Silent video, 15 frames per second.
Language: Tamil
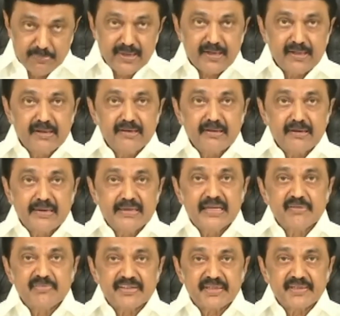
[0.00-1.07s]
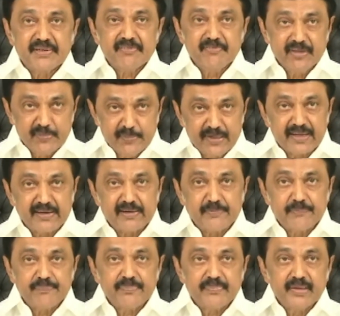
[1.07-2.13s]
பேரறிஞர் அண்ணா அவர்கள்
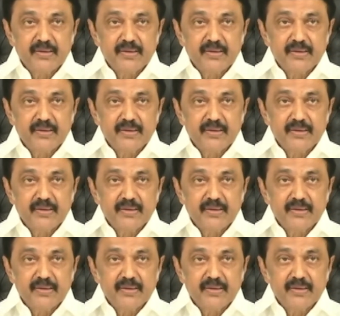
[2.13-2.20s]
விரும்பினார்கள்